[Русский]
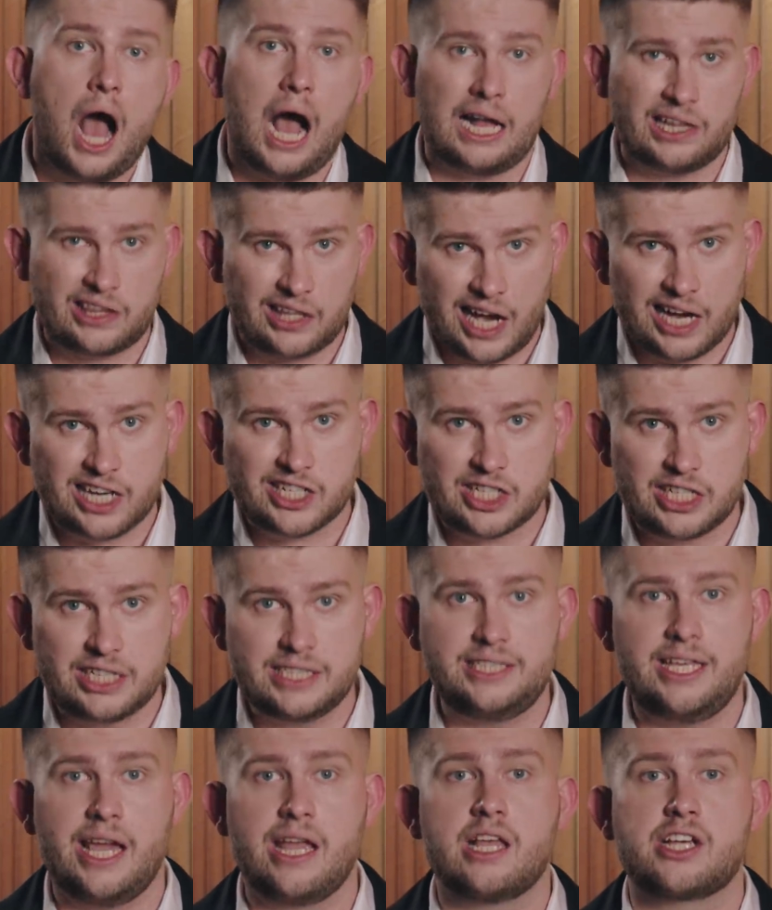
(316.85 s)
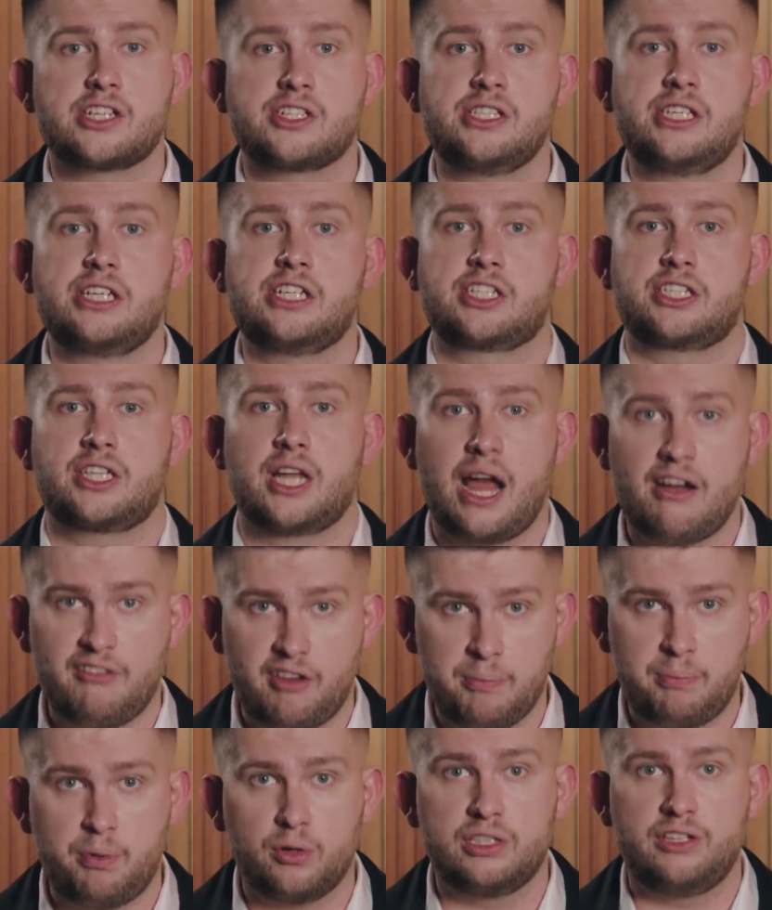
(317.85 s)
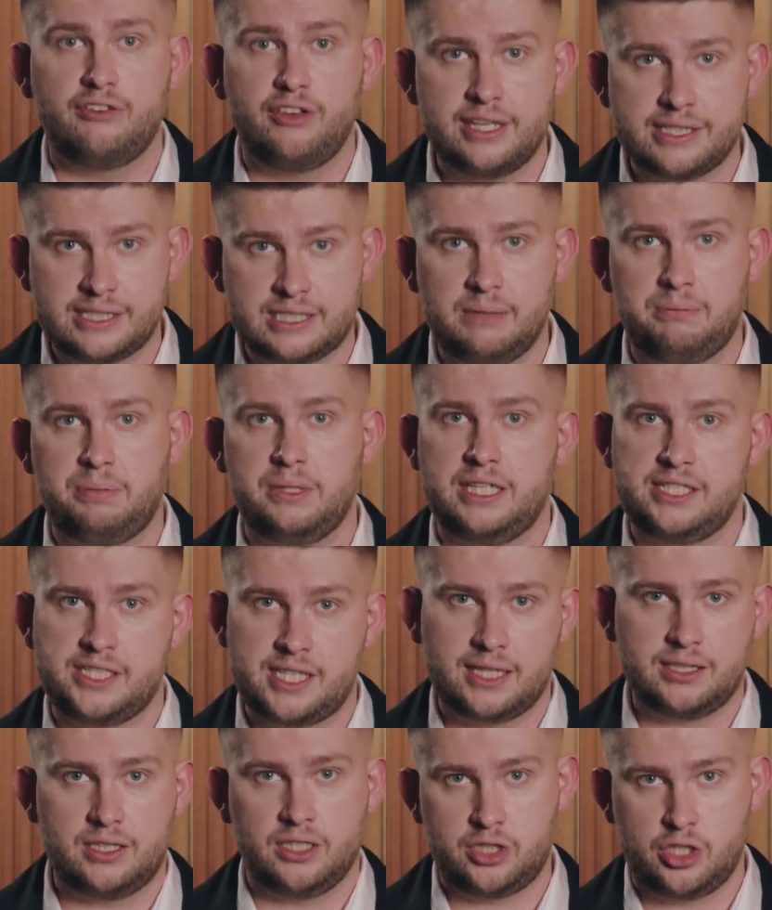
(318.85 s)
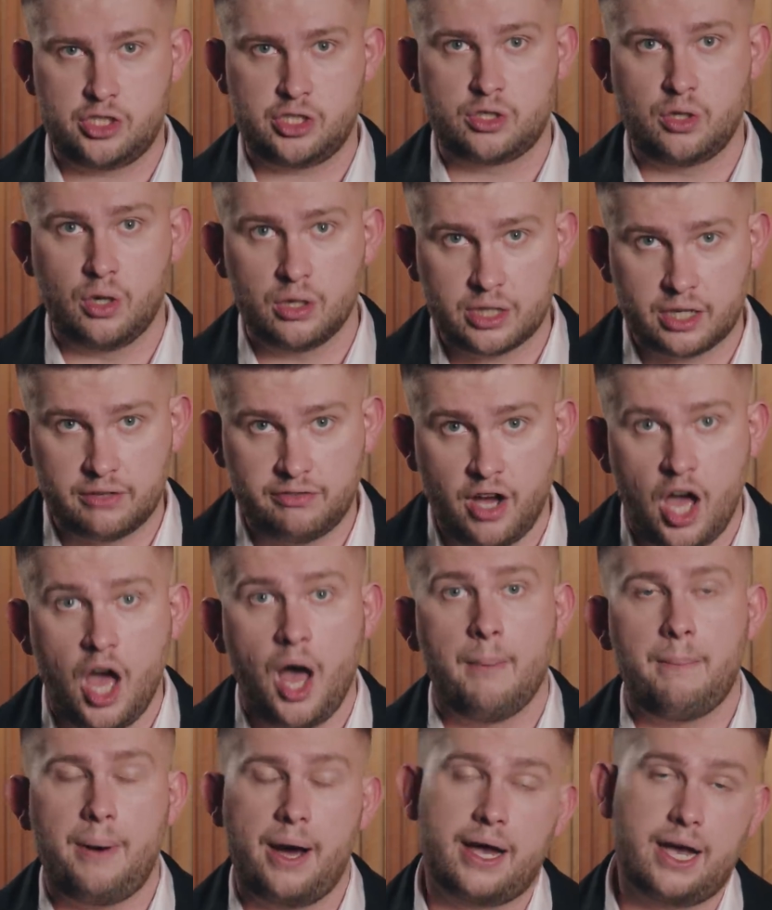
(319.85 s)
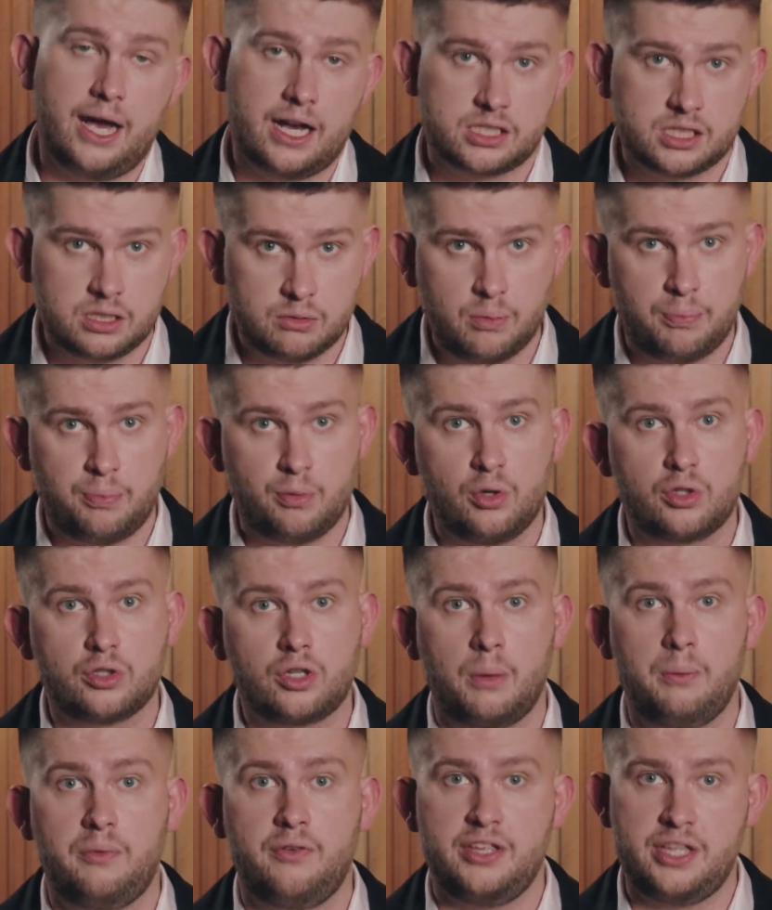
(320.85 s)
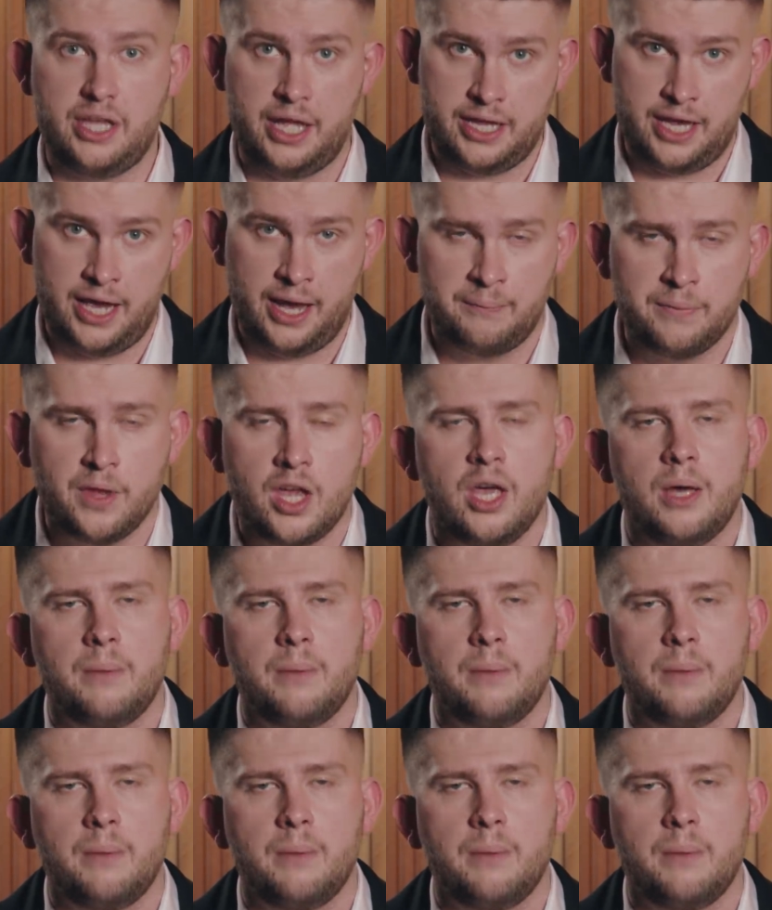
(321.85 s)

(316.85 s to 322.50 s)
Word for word: а также денежные штрафы по 250 тысяч долларов по каждому пункту обвинения.